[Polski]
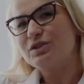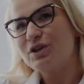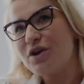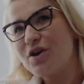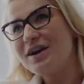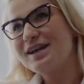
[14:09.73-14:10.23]

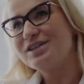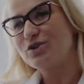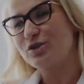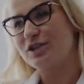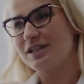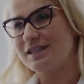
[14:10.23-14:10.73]
trochę
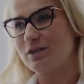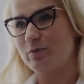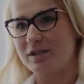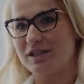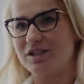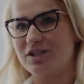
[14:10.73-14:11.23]
się
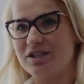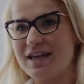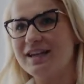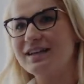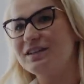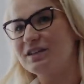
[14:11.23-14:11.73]
oszczędzał przez
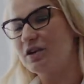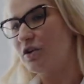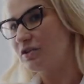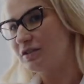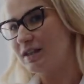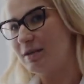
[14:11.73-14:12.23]
4
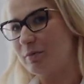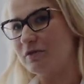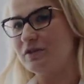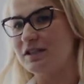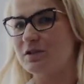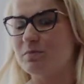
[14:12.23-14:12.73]
tygodnie,
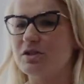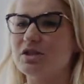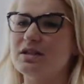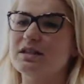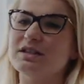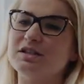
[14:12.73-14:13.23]
powiedzmy,
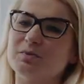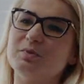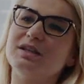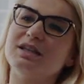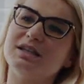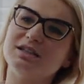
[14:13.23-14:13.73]
czyli
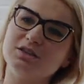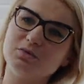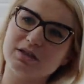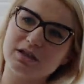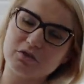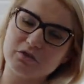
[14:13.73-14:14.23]
żeby nie
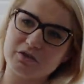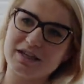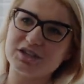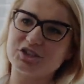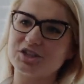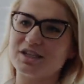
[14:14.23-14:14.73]
jeździł na
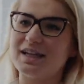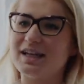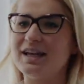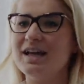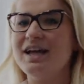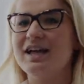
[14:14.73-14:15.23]

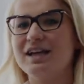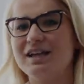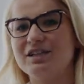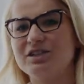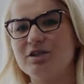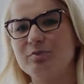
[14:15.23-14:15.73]
rowerze,
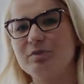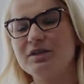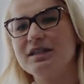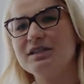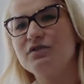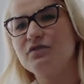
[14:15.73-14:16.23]
żeby
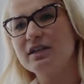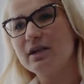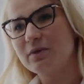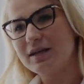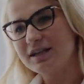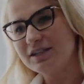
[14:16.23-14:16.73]
nie
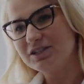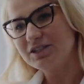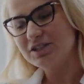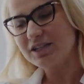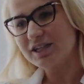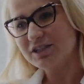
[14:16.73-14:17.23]
dźwigał
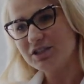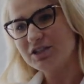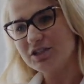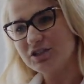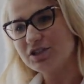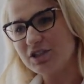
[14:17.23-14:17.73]
jakichś, jakichś
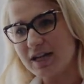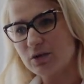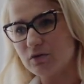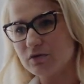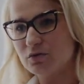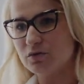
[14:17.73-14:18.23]

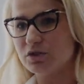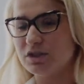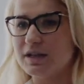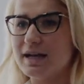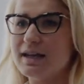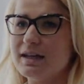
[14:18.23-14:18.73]
ciężarów
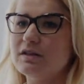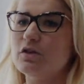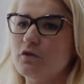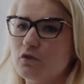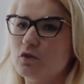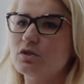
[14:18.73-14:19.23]
dużych, ale
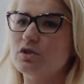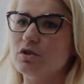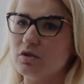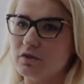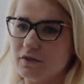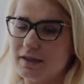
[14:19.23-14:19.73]
do
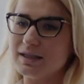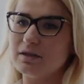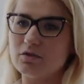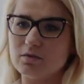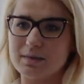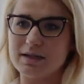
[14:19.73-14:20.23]

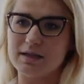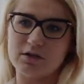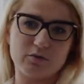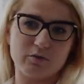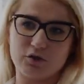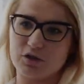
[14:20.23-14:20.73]
funkcjonowania
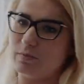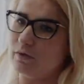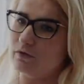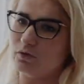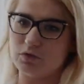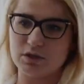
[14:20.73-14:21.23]
normalnego może
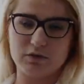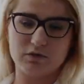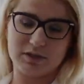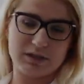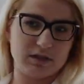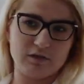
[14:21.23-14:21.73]
powrócić
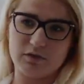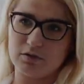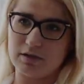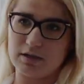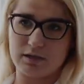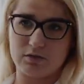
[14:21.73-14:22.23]

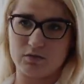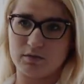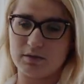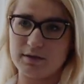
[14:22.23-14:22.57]
właściwie od razu.